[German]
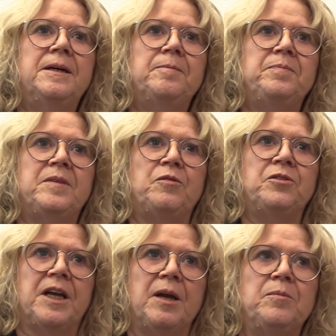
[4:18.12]
dafür
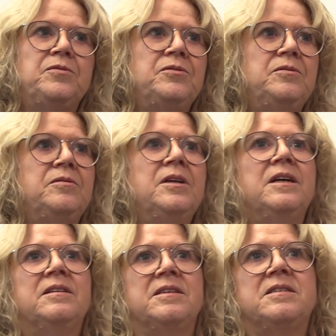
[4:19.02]
kämpfen,
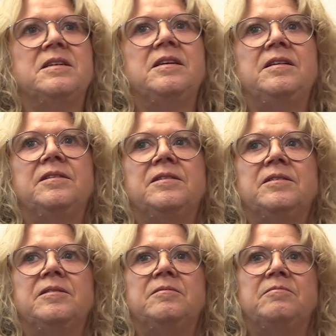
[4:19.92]
dass sie
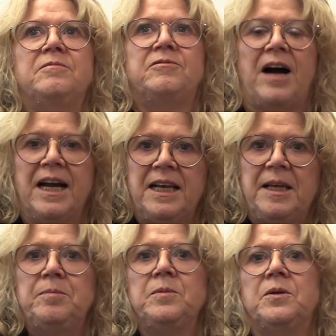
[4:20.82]
äh, frei
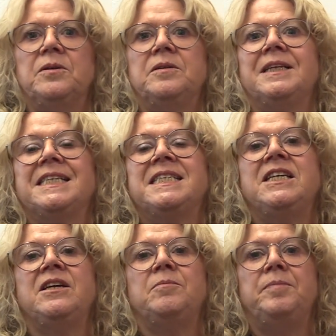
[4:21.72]
leben können, dass
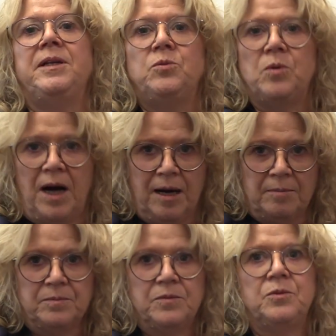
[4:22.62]
sie Bildung
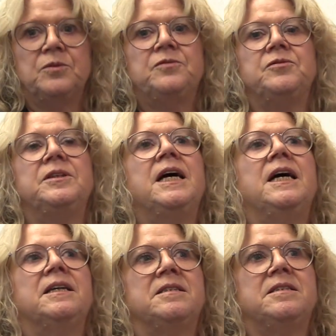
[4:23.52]
haben dürfen,
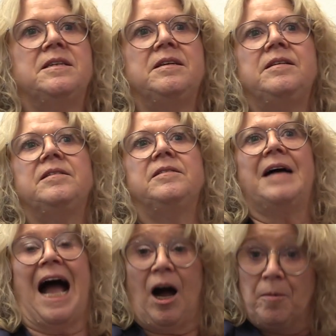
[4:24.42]
dass sie
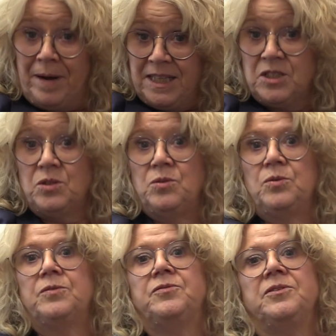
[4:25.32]
arbeiten
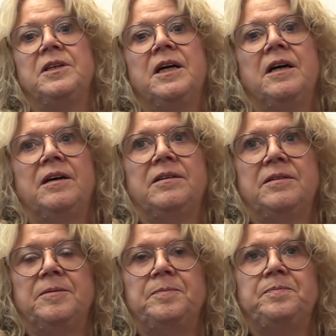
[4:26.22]
dürfen,
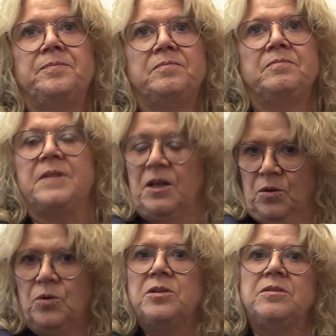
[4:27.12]
ähm, da
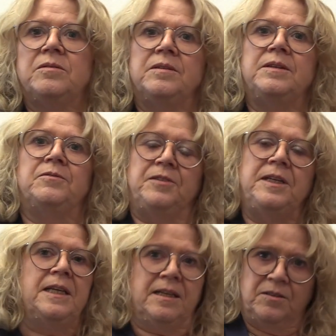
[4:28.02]
gehört in
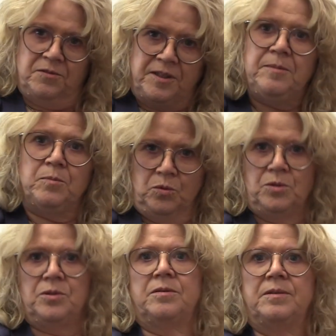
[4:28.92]
vielen Ländern viel
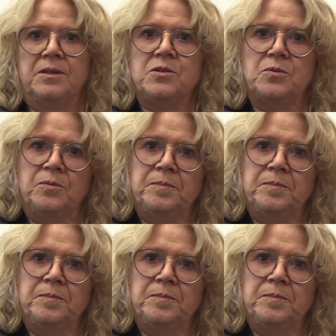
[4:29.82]
Mut dazu.